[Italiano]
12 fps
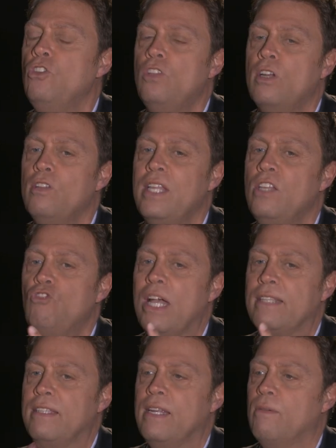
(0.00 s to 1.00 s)
Ci sono dei
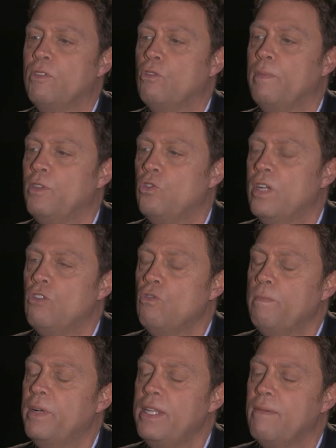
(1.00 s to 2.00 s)
gesti di questo
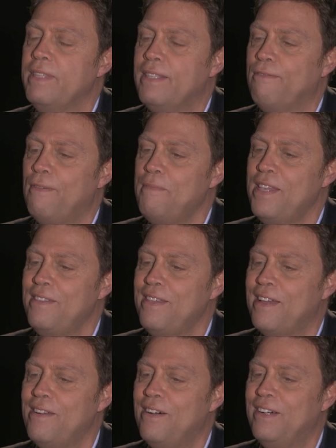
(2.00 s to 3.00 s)
personaggio, un po' di questa
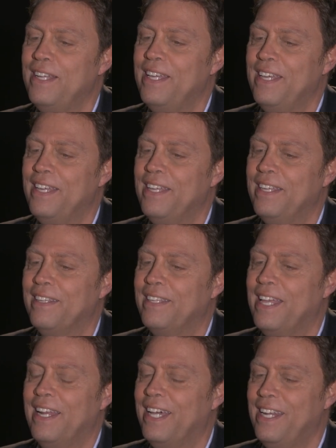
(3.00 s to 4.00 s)
famiglia, no? eh,
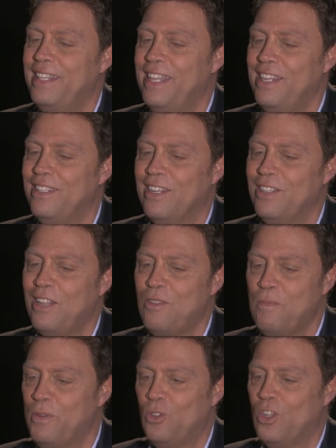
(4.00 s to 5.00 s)
che la caratterizzano.
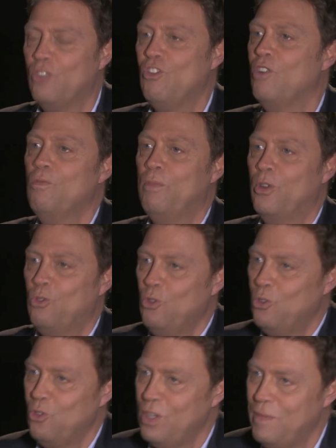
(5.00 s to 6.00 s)
Intanto è un personaggio anche un po'
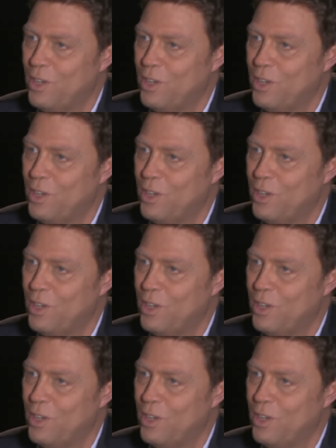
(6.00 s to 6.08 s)
rotondo,